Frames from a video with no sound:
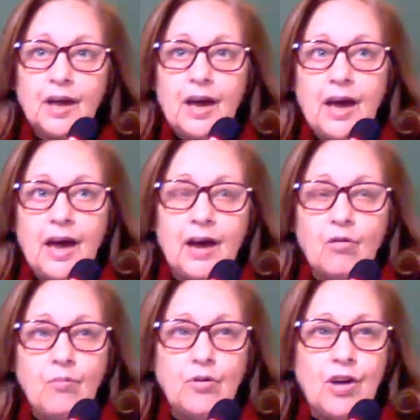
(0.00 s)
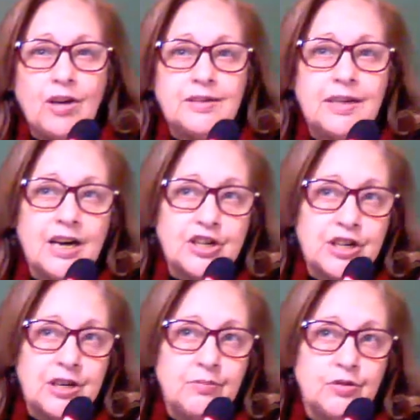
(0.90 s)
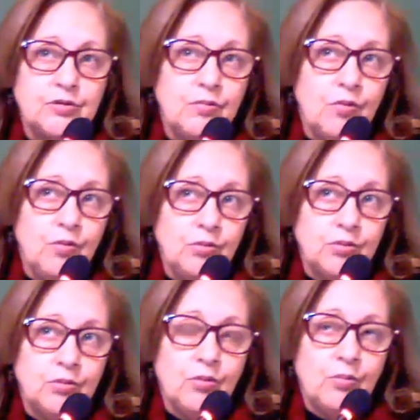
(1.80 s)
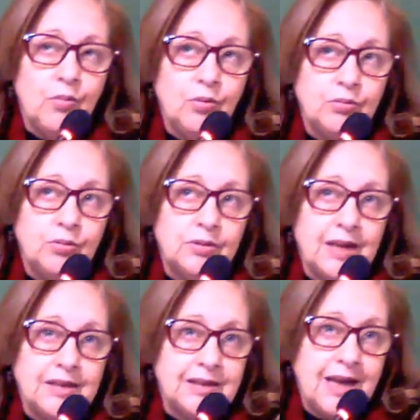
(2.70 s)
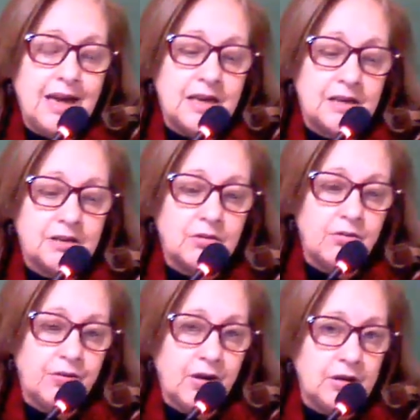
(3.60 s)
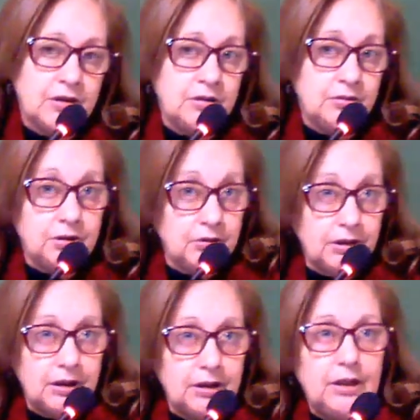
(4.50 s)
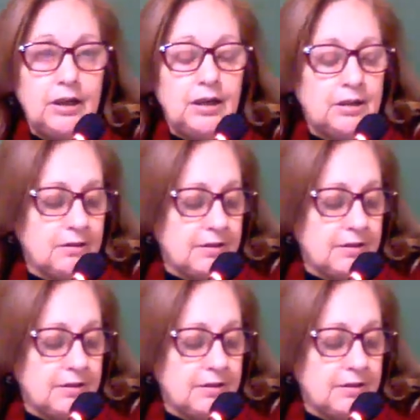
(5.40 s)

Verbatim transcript: É, como nós encaixamos no mundo, o mundo das ideias, o Freud e o Jung. Então,